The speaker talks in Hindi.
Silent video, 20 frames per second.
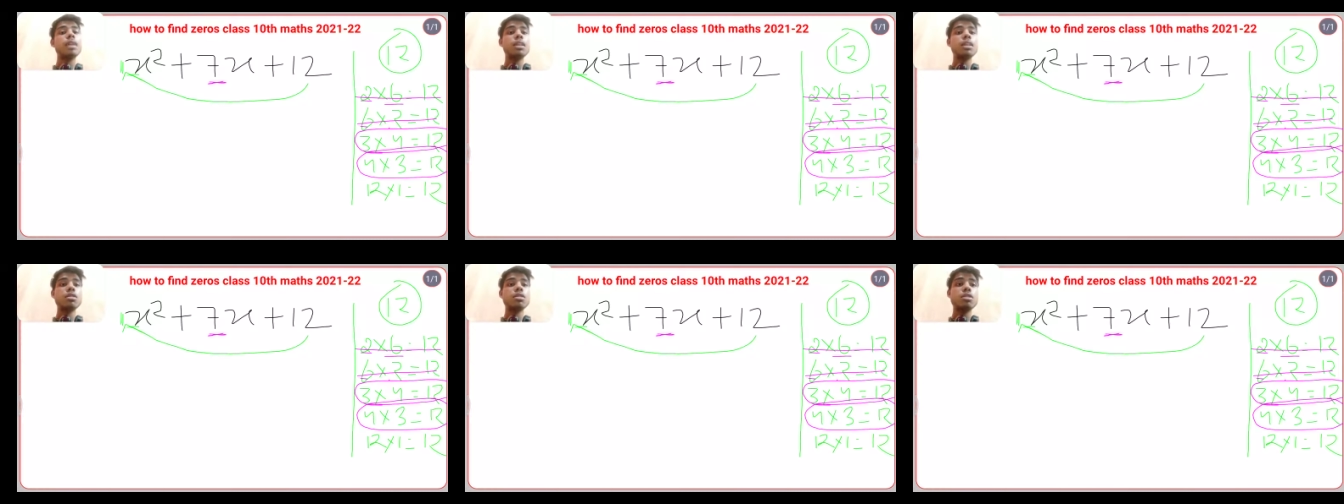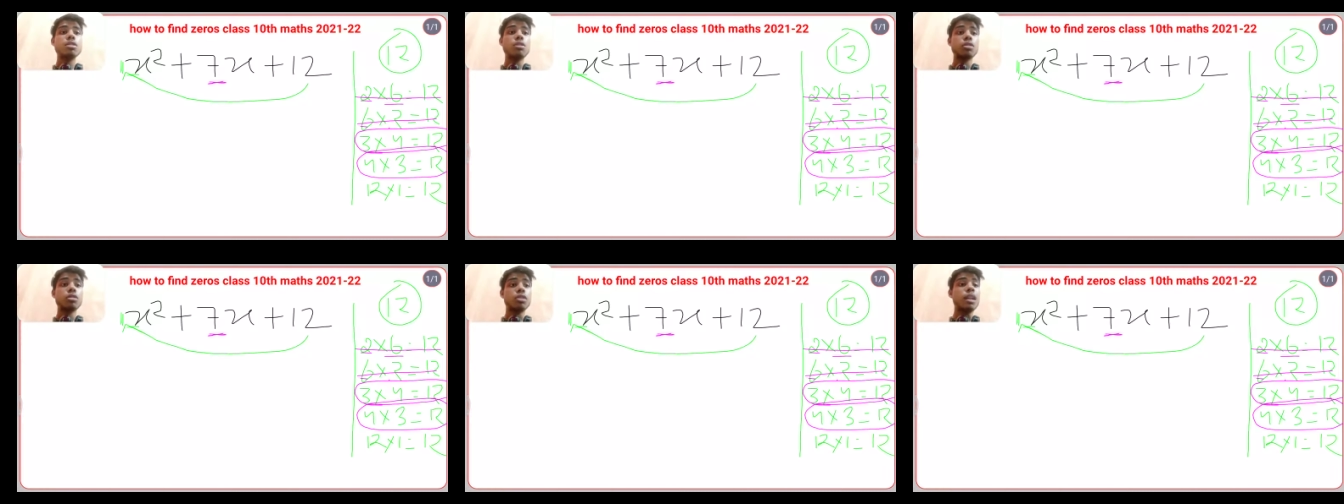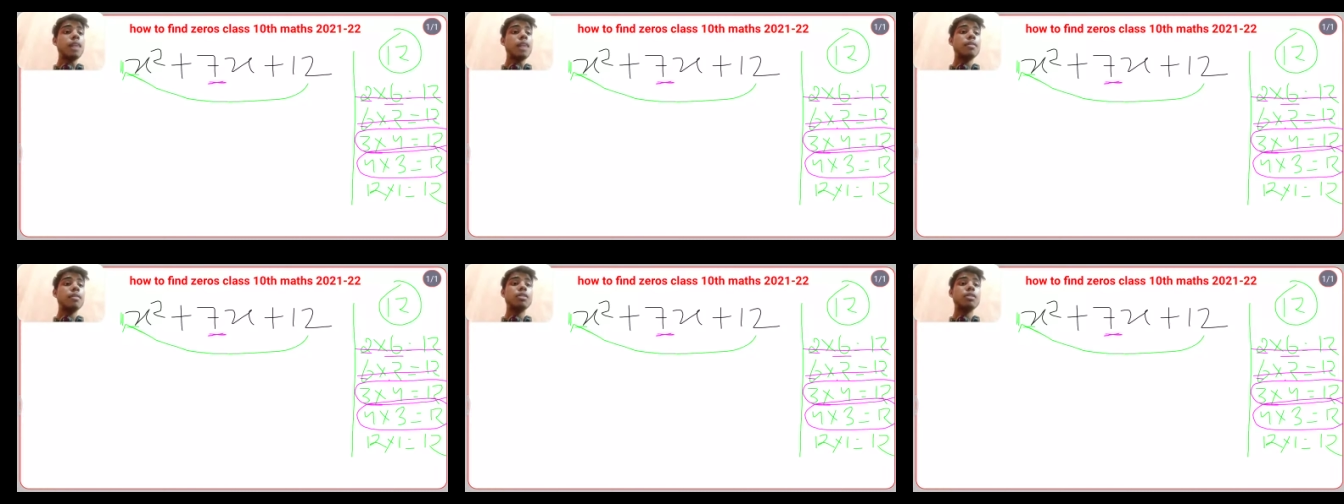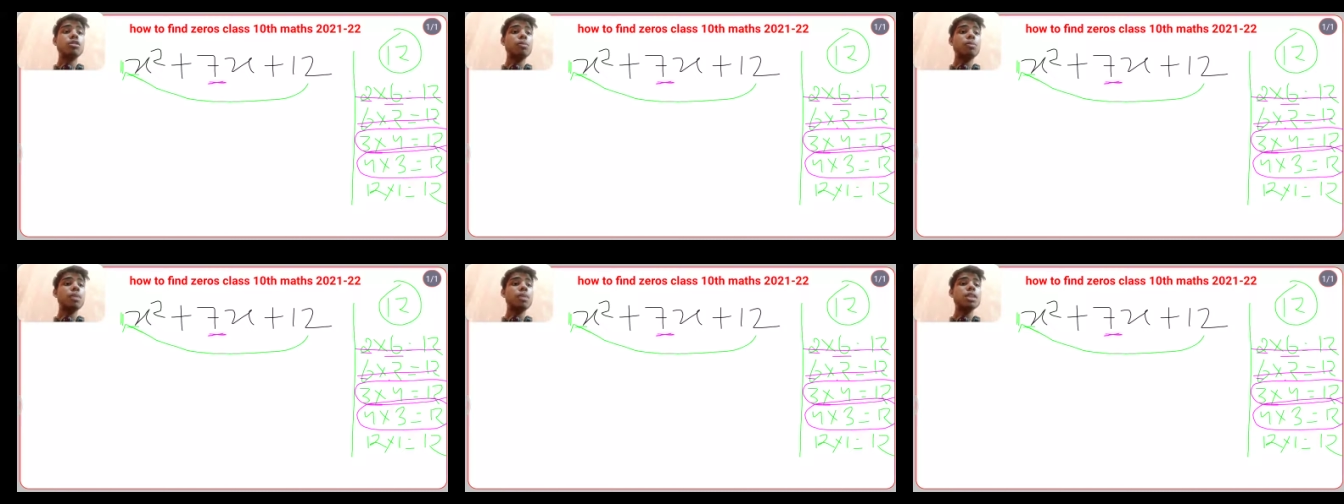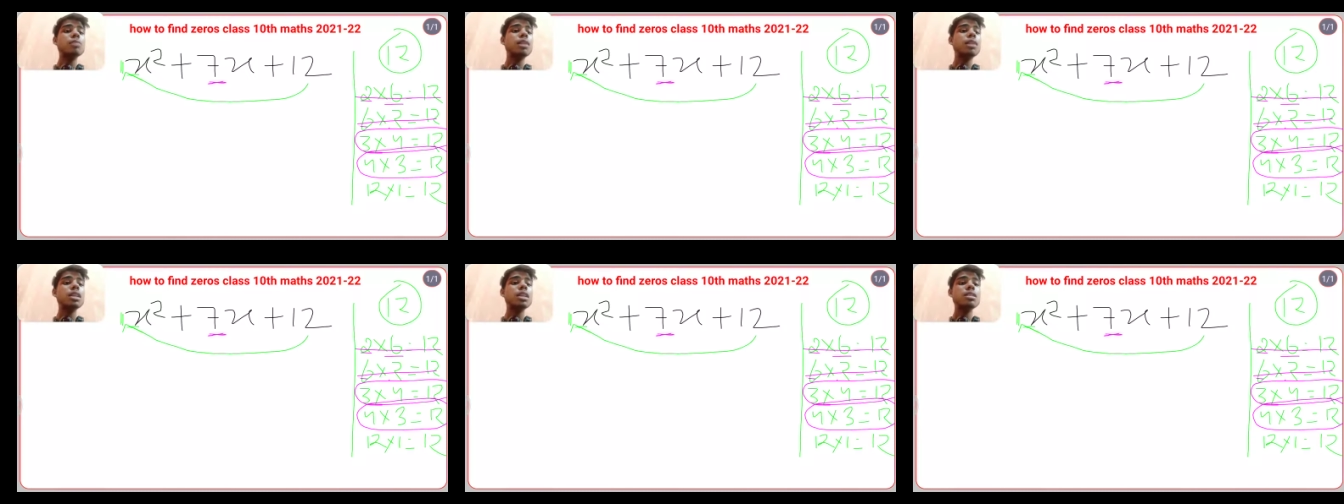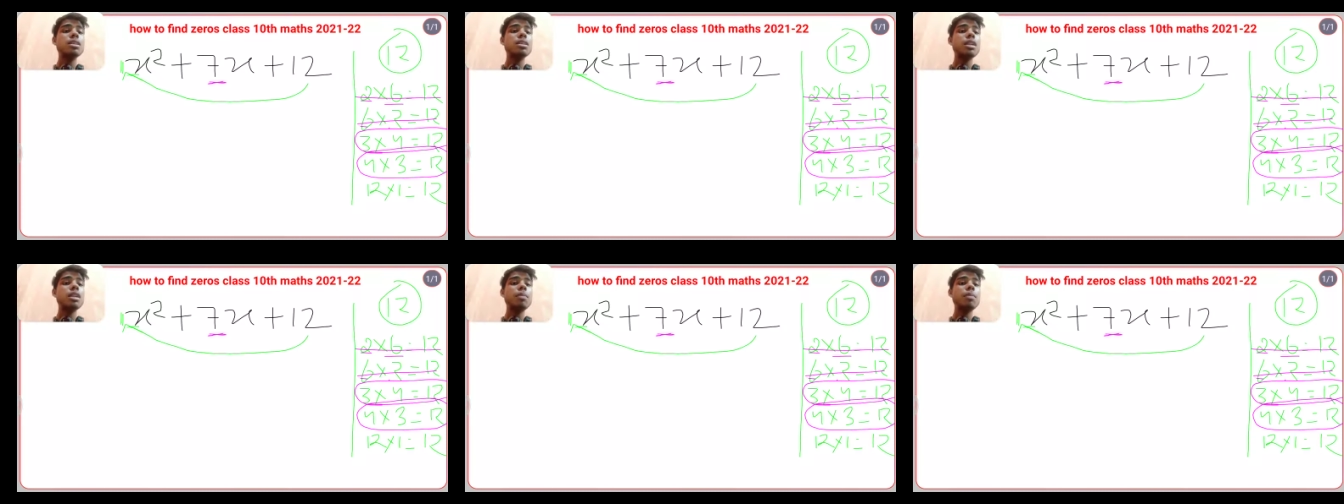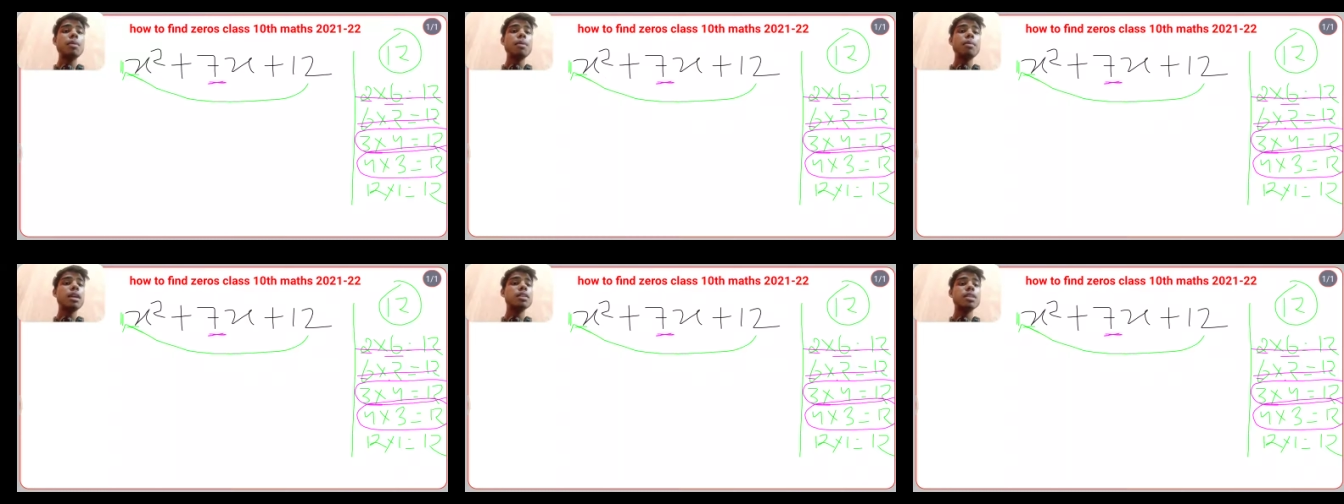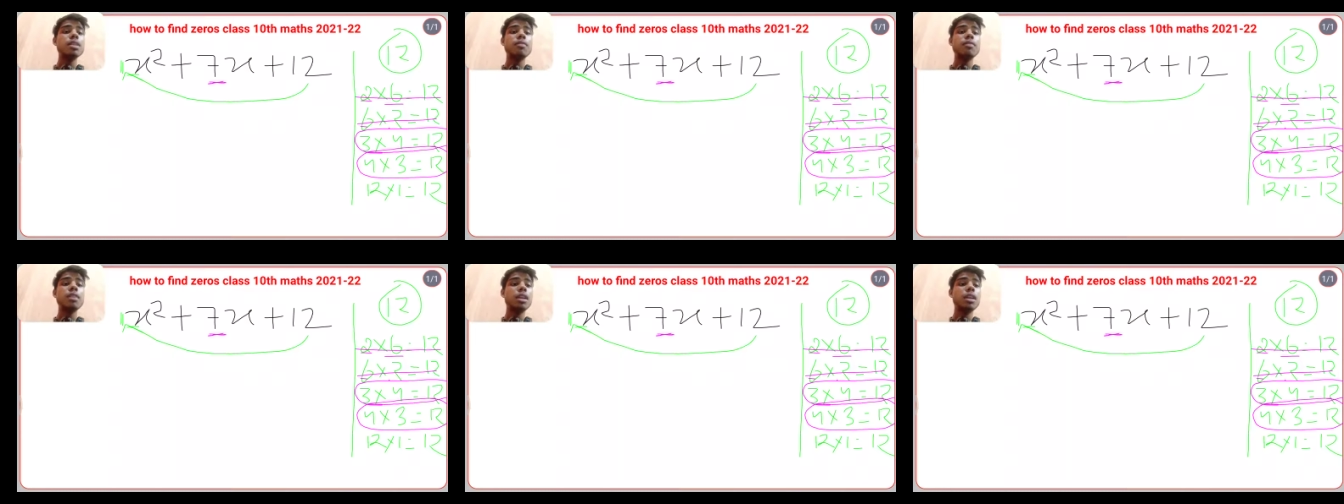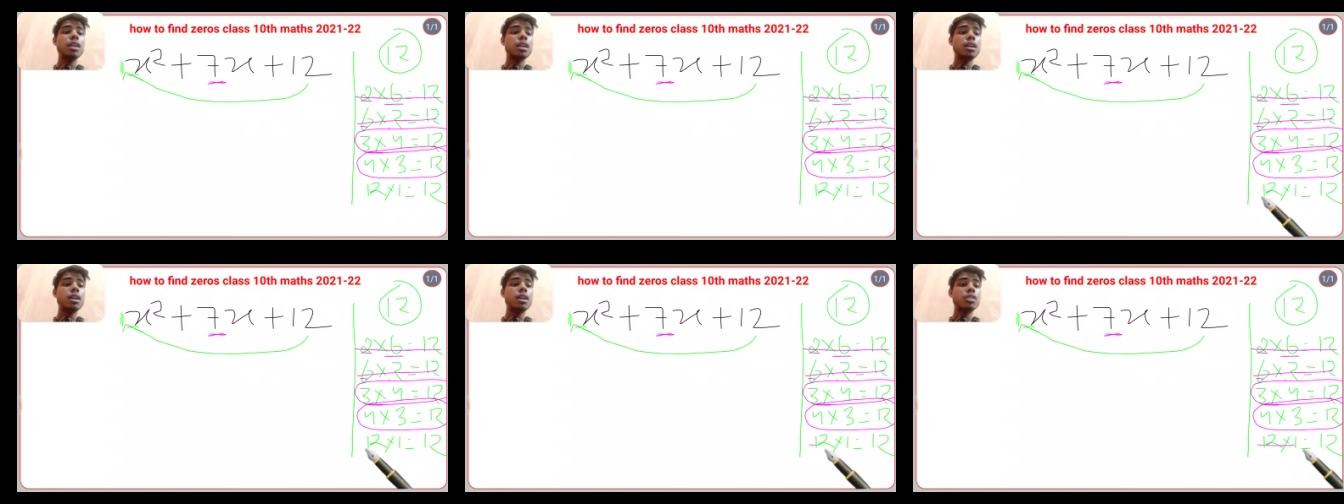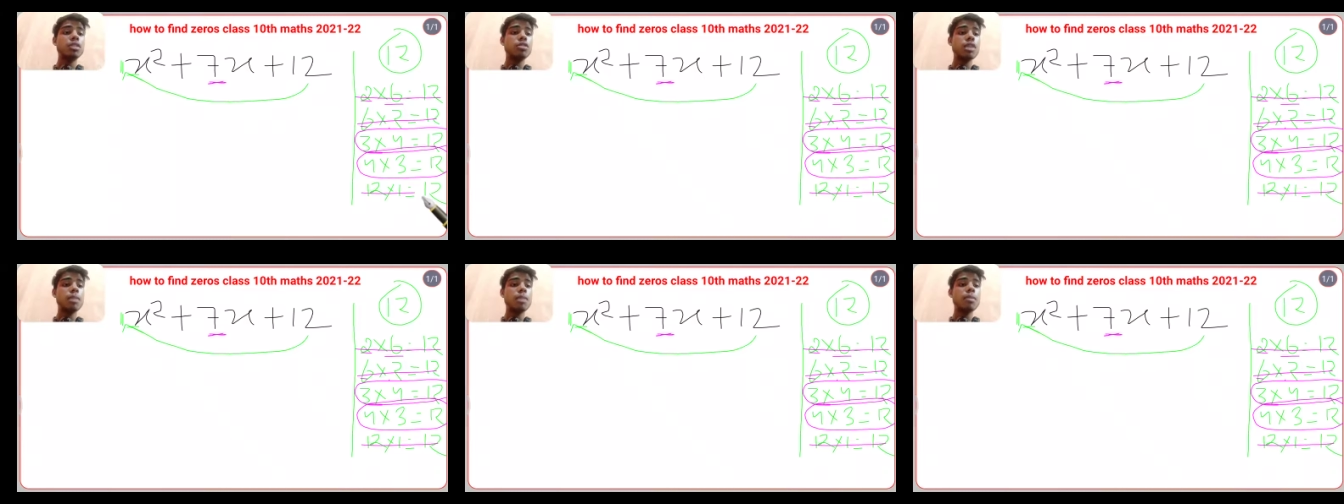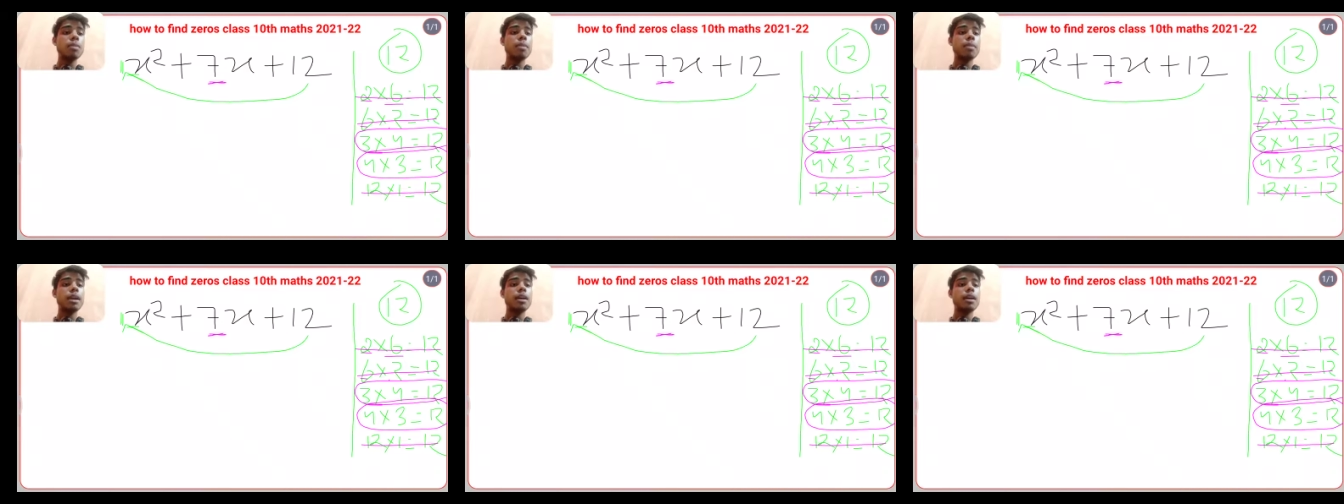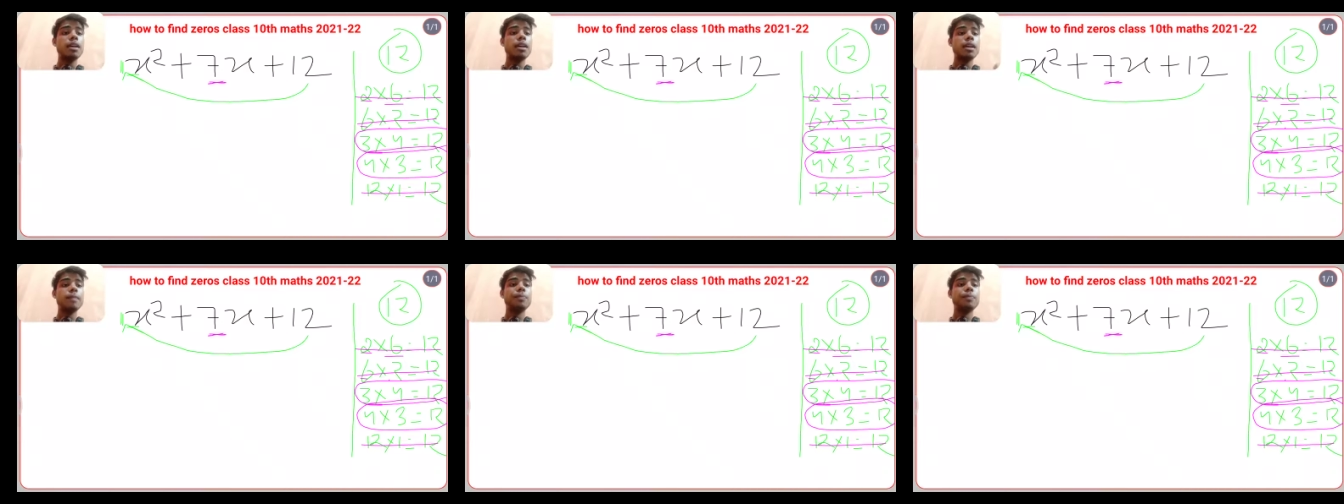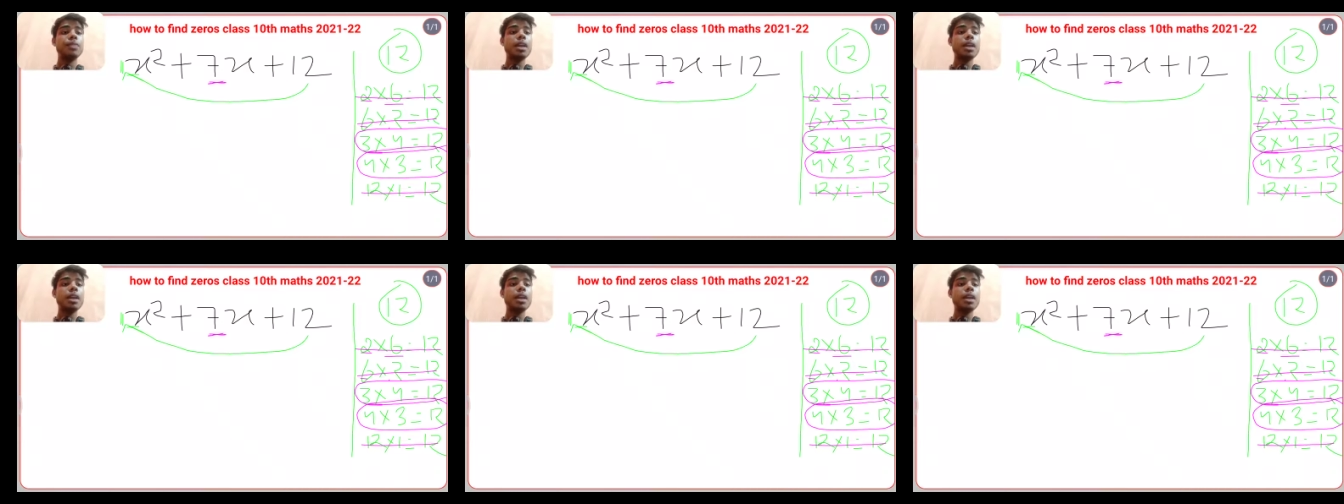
माइनस करूँगा तो इलेवन तो प्लस माइनस करने पे मेरा सेवन नहीं आ रहा तो ये भी बेकार है